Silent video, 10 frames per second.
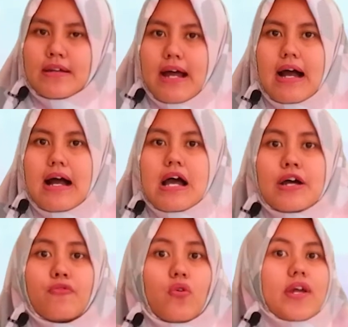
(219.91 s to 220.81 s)
Nah
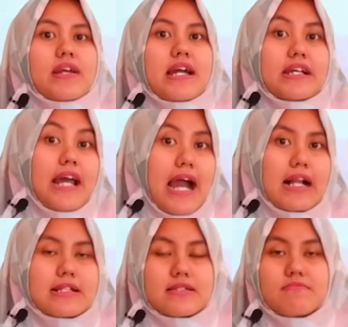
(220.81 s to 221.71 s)
fluida
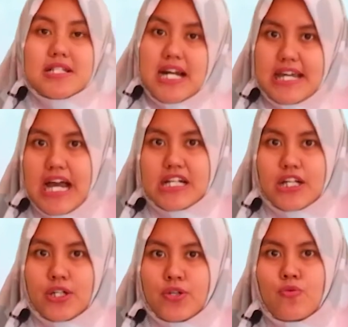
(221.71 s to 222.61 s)
ideal sebenarnya di
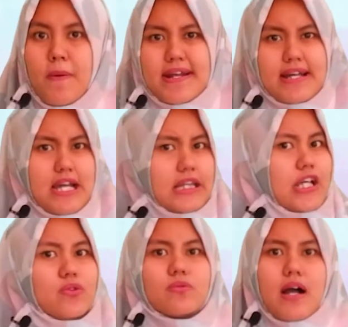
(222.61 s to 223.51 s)
kehidupan yang
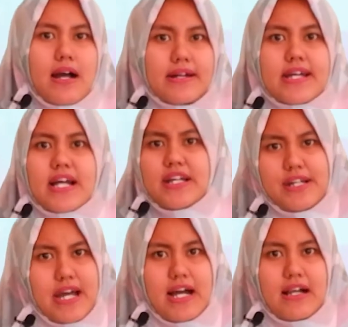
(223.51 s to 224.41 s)
nyata itu nggak ada yang
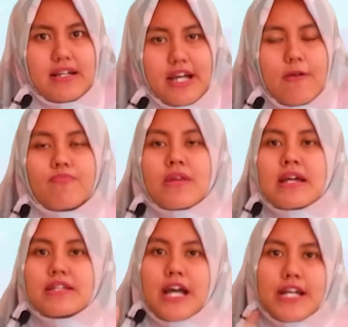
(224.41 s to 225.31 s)
ideal ya.
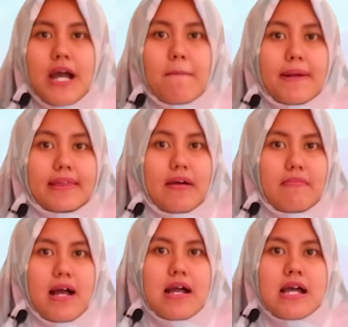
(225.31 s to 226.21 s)
Jadi yang
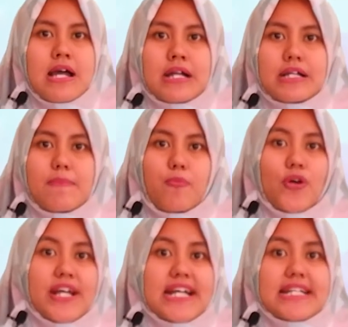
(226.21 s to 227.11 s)
pertama di
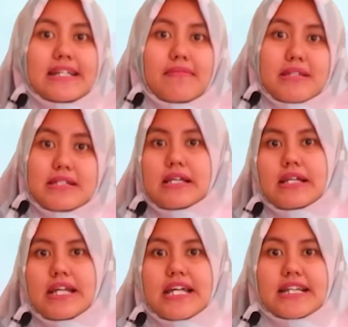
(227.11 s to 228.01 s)
fluida dinamis
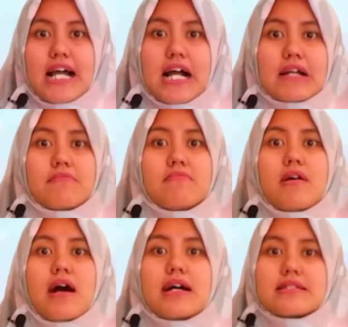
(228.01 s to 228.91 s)
ini kita akan
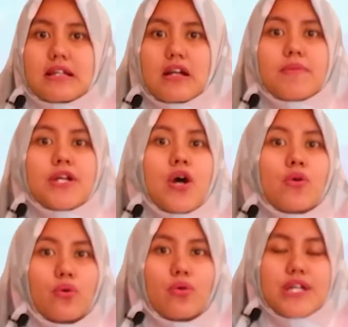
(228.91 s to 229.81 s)
membahas terlebih
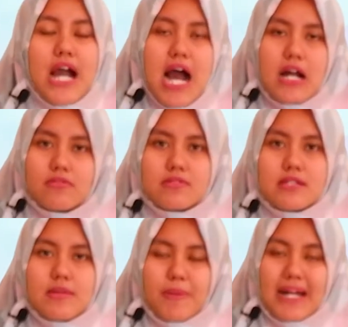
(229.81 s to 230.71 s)
dahulu yang harus
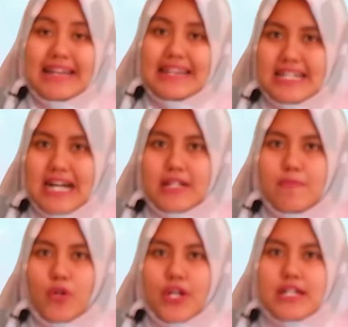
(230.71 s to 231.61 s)
diperhatikan di
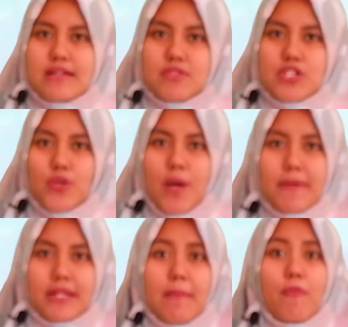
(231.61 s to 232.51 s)
fluida dinamis itu yang
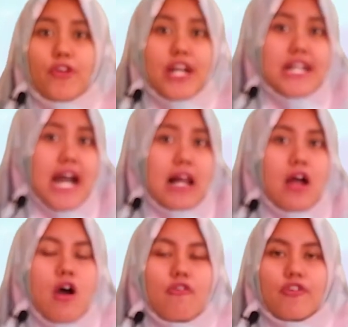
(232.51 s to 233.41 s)
pertama fluida ideal.
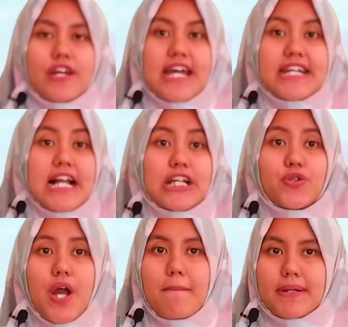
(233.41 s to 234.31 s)
Fluida ideal
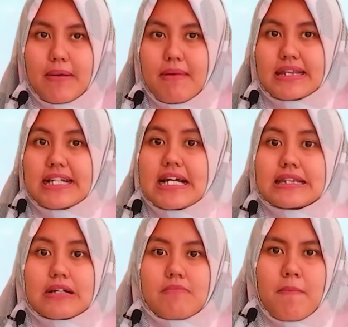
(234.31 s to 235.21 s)
itu yang pertama
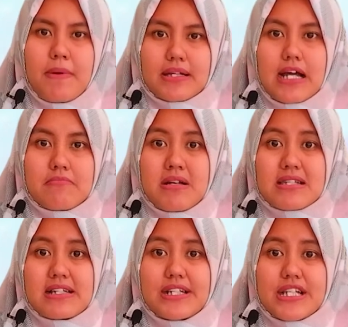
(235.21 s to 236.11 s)
tidak termampatkan,
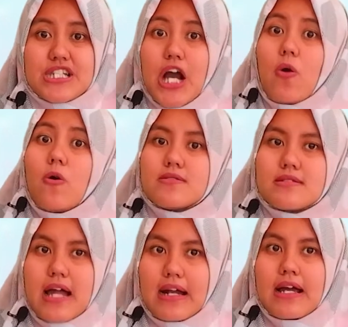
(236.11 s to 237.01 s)
masa jenisnya
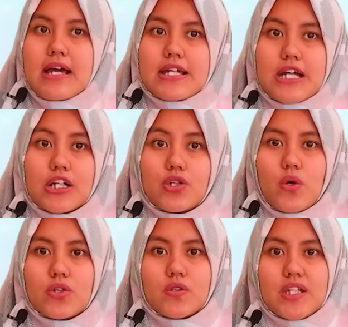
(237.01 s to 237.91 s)
konstan. Yang
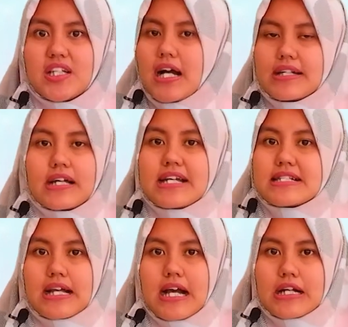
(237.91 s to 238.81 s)
kedua itu tidak ada
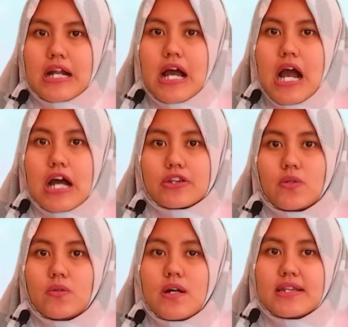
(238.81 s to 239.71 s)
gesekan
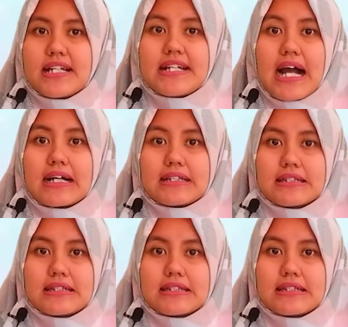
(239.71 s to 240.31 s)
atau tidak